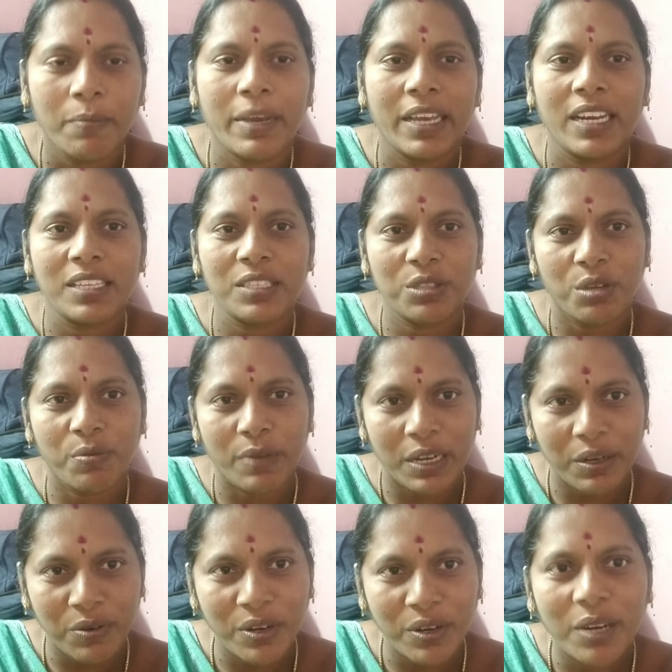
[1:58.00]
మైనస్తో
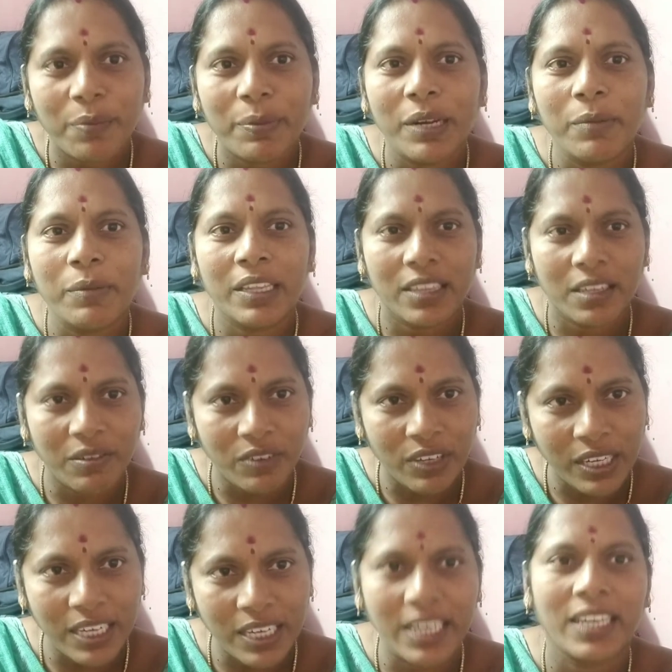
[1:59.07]
మనకున్న పని మాత్రం
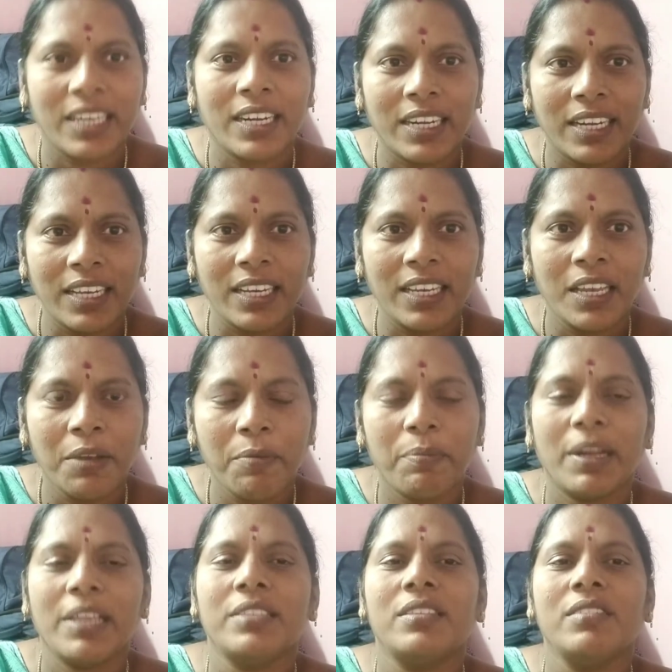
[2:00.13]
ఒక్కటేనండి
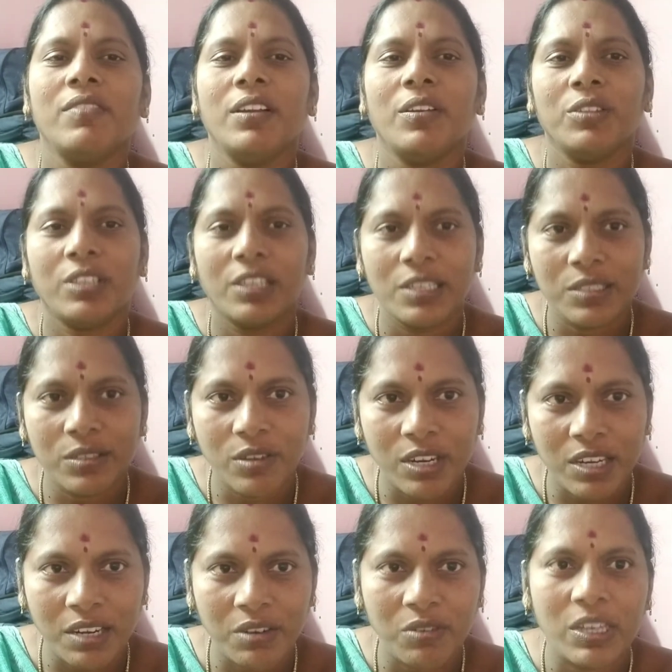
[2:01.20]
ప్లస్ విలువ
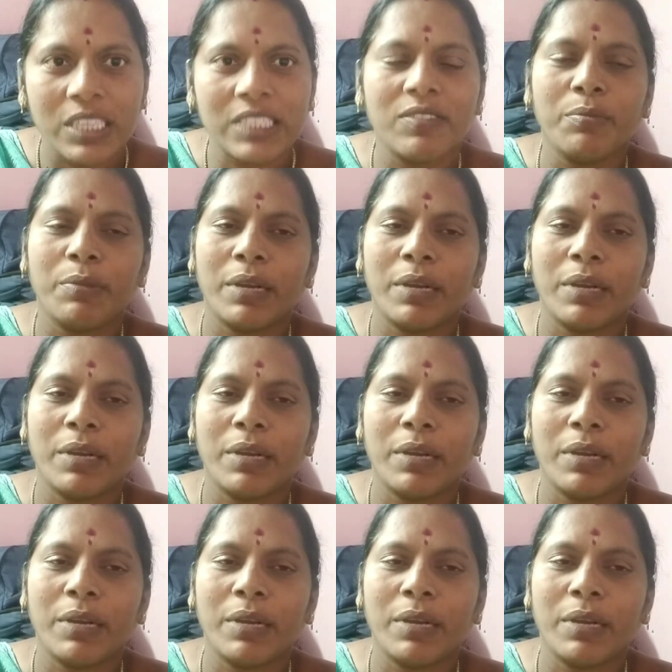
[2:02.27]
తెలుసుకోవటం కోసమే